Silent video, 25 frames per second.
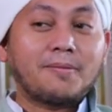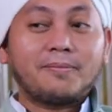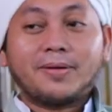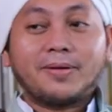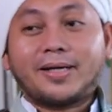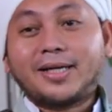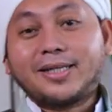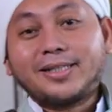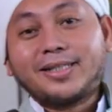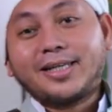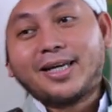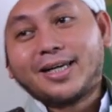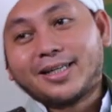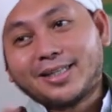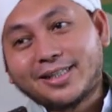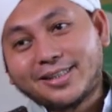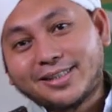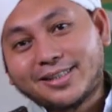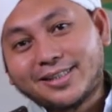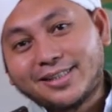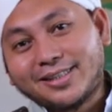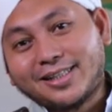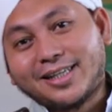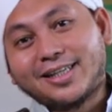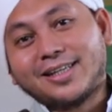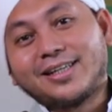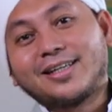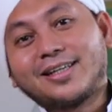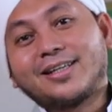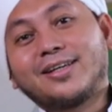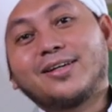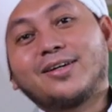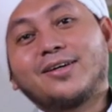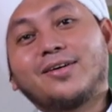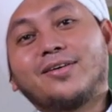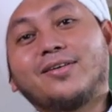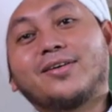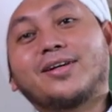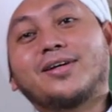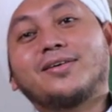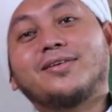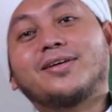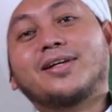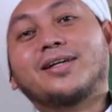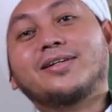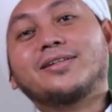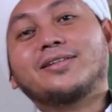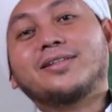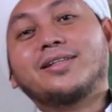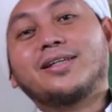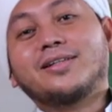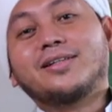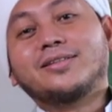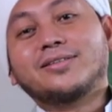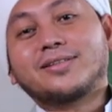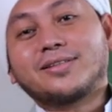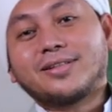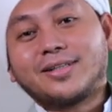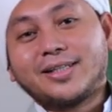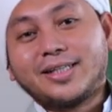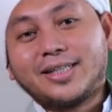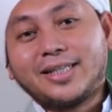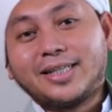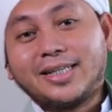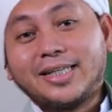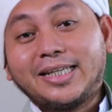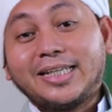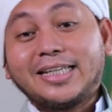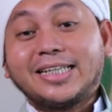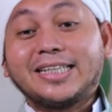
maka dia akan kenal orang-orang yang soleh